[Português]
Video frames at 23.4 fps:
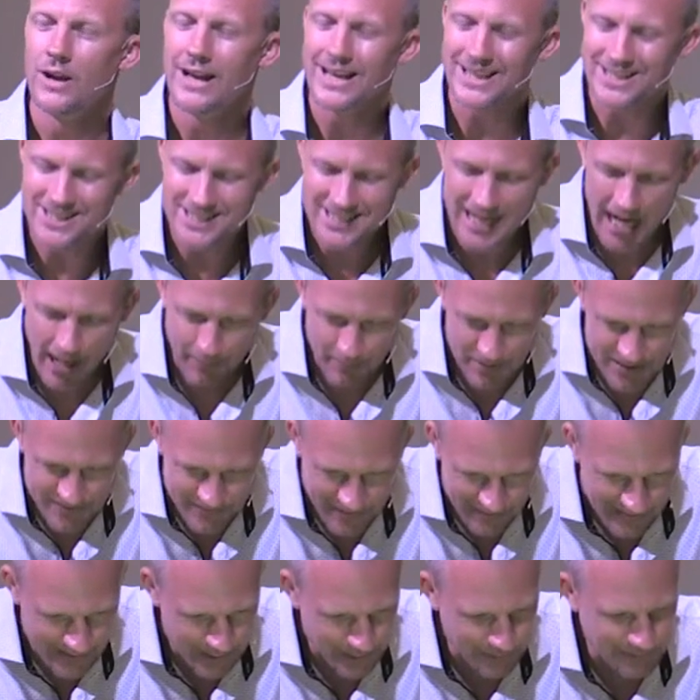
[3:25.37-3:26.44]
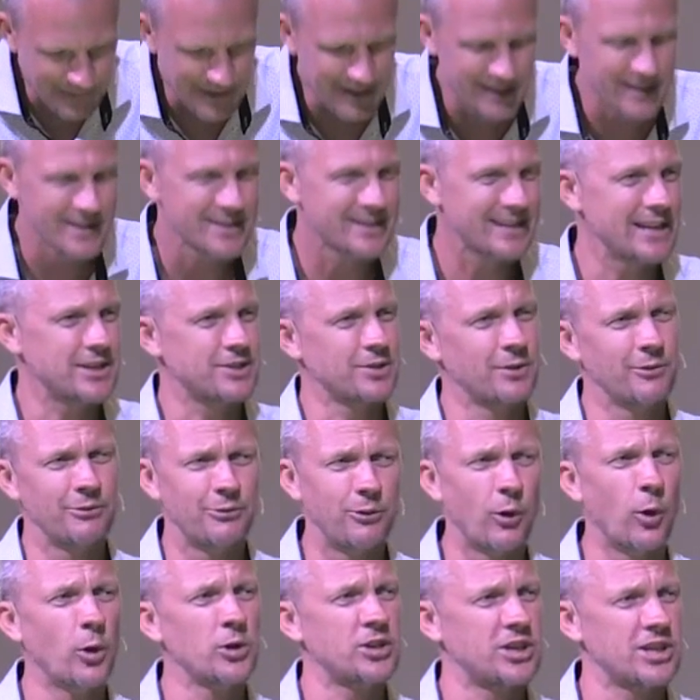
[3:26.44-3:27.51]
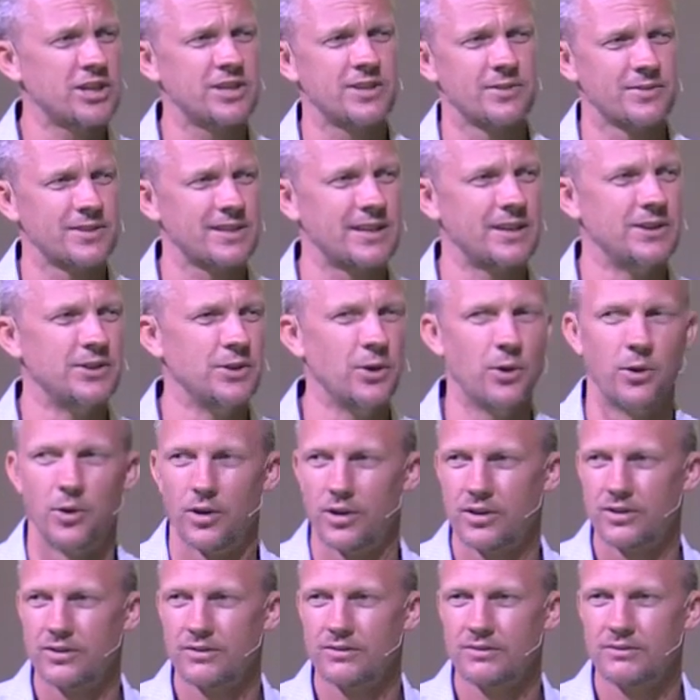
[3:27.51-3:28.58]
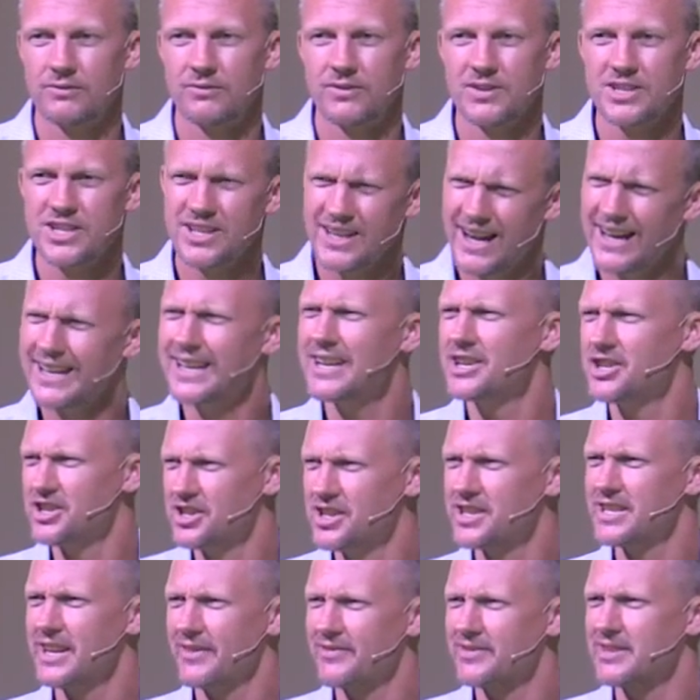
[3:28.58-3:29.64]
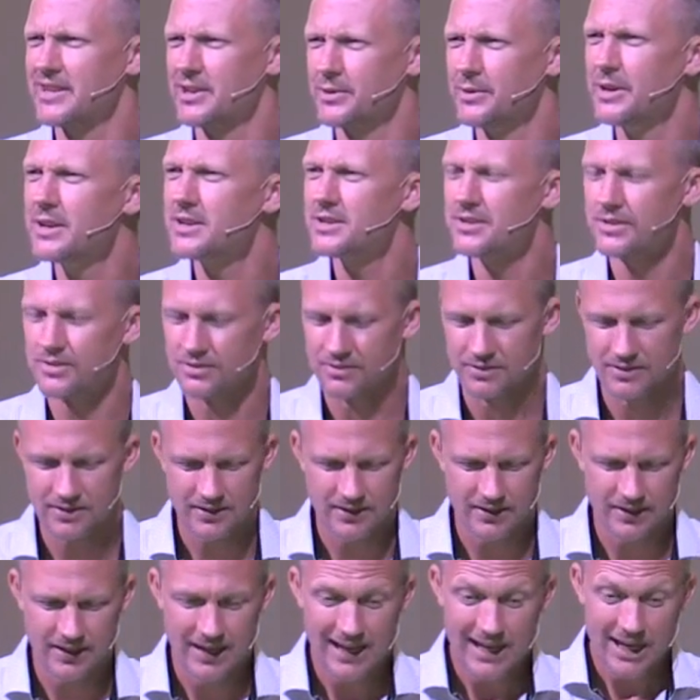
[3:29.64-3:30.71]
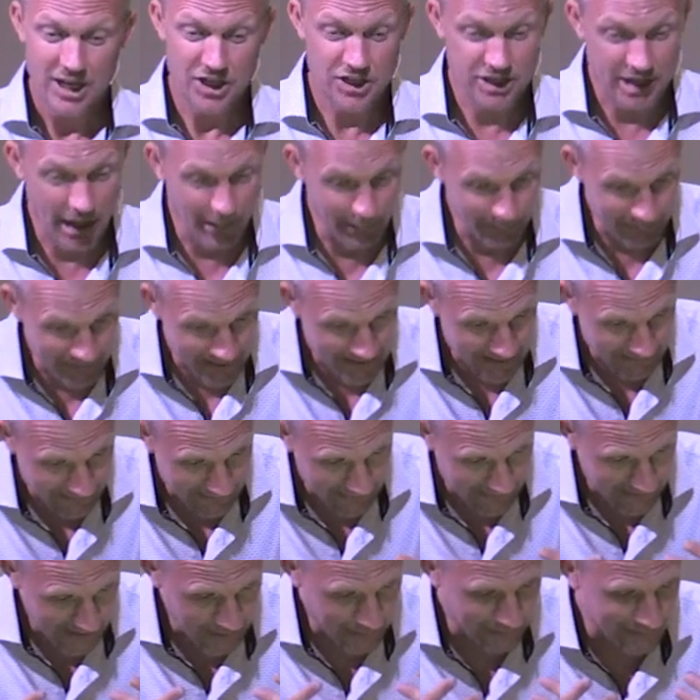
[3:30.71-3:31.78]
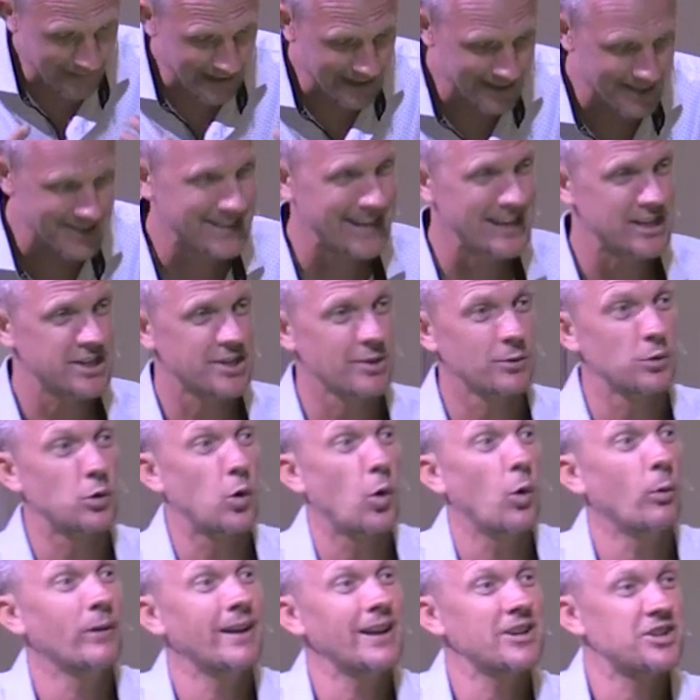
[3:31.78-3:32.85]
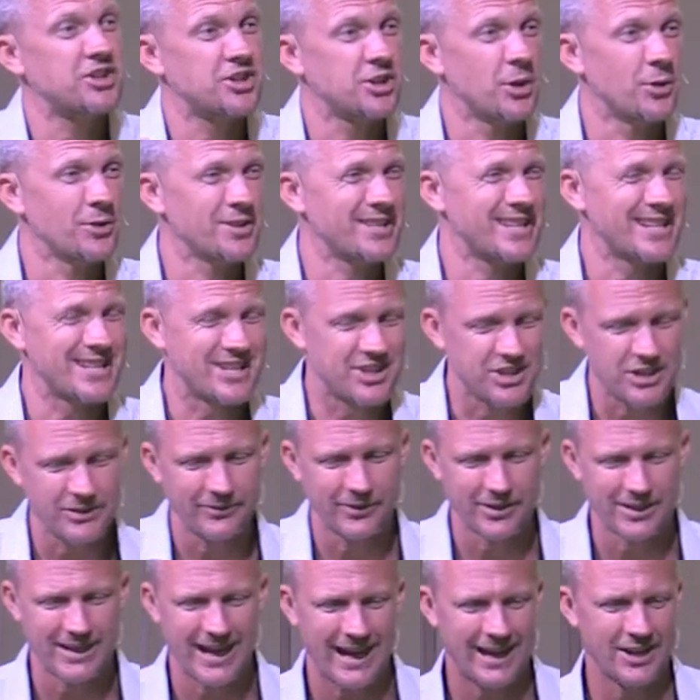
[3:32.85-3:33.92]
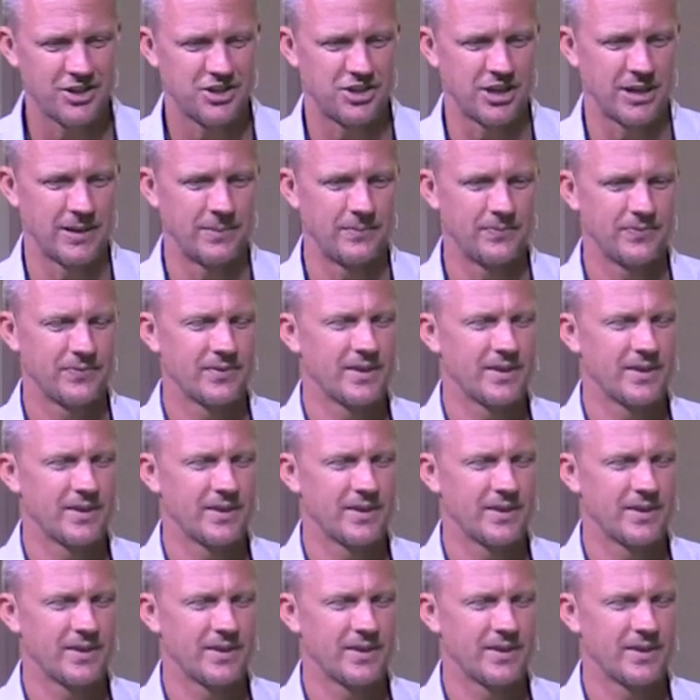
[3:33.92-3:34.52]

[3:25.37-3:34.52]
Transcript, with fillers: Estamos vivendo vidas que são fortes no Senhor. Será que a gente está fazendo isso? Estamos vivendo vidas que são corajosas de verdade?